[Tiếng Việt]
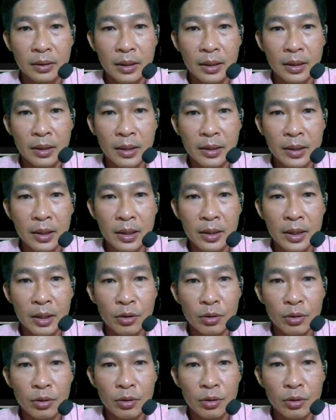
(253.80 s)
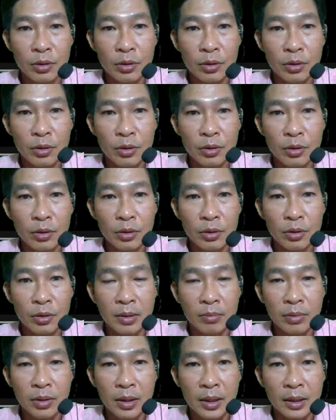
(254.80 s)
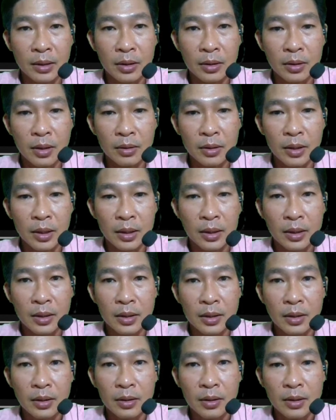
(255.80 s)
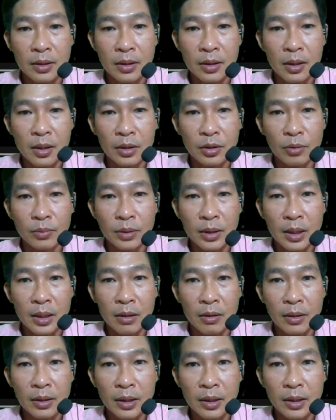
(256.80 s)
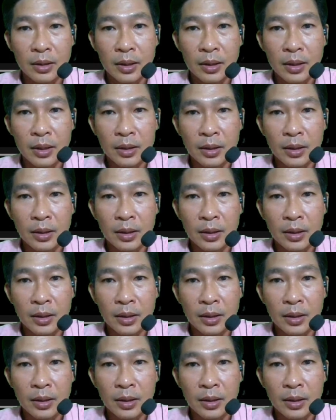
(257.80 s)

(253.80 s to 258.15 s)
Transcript: đây địa chỉ ID của chúng ta ha địa chỉ ID giống giống như là tiktok thôi rồi sau đó là chúng ta đổi cái địa chỉ